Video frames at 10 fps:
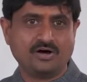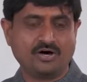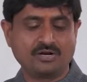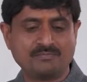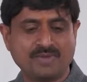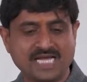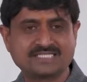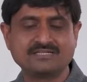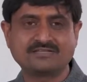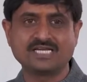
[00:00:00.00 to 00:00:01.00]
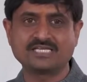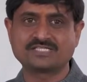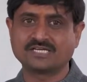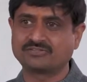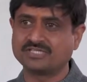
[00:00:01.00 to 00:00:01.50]
और माँ सीता की
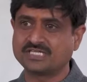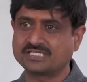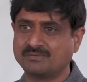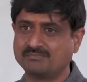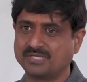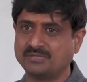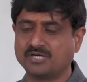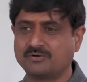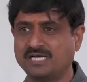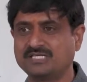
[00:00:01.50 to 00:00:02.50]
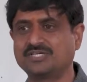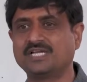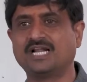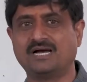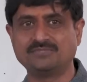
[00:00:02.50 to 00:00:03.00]
शक्ति से संपन्न भगवान
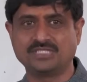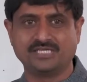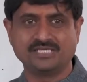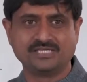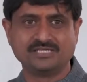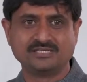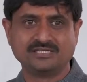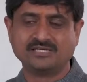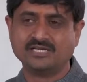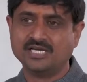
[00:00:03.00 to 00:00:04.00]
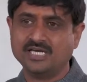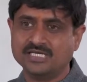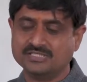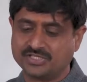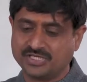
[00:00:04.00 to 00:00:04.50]
श्री राम जी
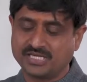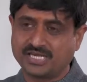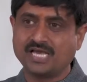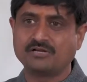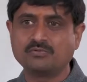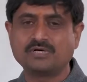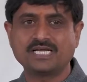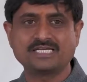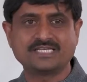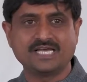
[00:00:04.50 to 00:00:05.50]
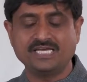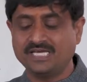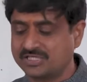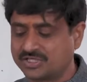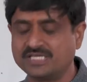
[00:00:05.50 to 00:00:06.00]
जिनके अनुग्रह से ही
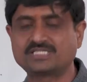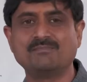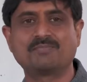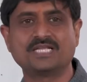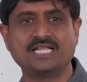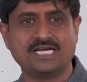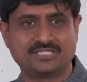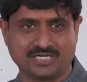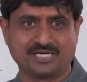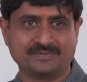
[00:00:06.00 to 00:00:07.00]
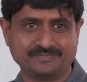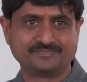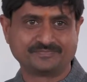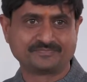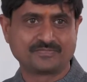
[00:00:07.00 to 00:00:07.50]
ये श्री संप्रदाय चला
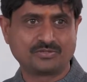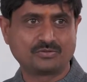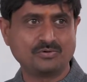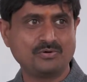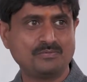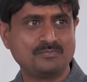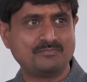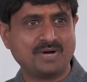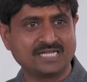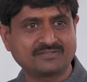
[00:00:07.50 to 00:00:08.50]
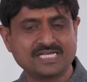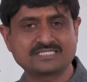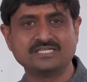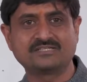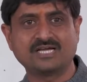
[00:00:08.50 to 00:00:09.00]
तो माता
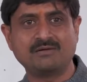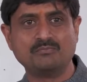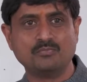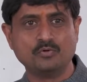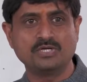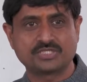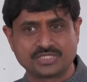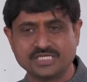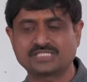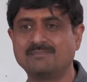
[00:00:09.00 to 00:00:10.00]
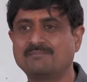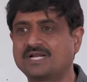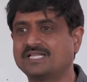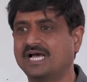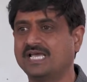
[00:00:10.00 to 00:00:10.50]
सीता मूल श्री
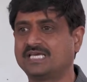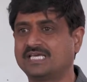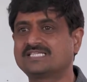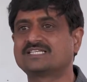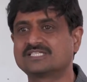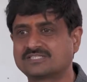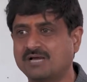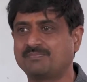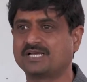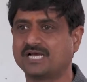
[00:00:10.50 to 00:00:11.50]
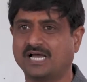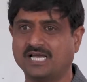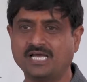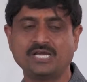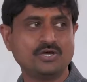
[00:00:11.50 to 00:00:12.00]
संप्रदाय की संस्थापिका
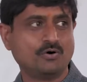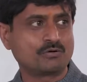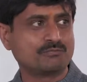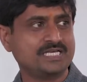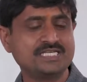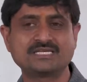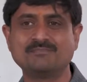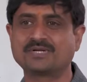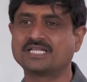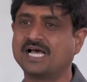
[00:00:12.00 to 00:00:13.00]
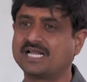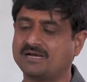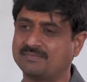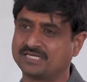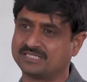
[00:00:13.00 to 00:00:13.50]
है और वही संप्रदाय
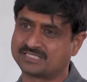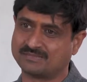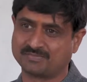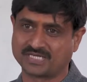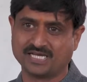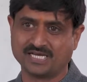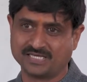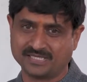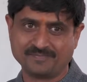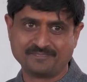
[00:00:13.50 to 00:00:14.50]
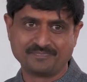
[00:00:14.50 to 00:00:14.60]
रामानंद संप्रदाय है